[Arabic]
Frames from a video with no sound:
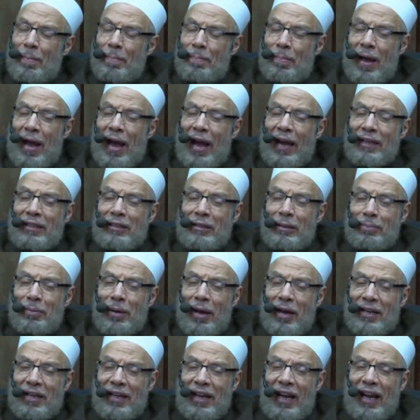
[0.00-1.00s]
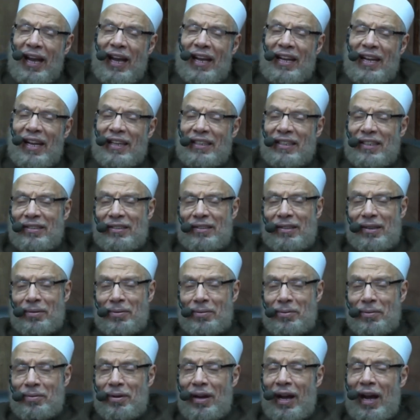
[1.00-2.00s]
مع اعتبار حالات
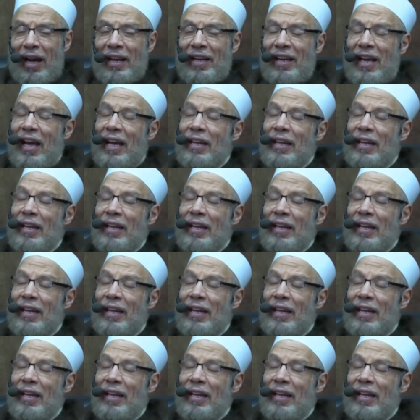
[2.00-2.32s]
الضرورة على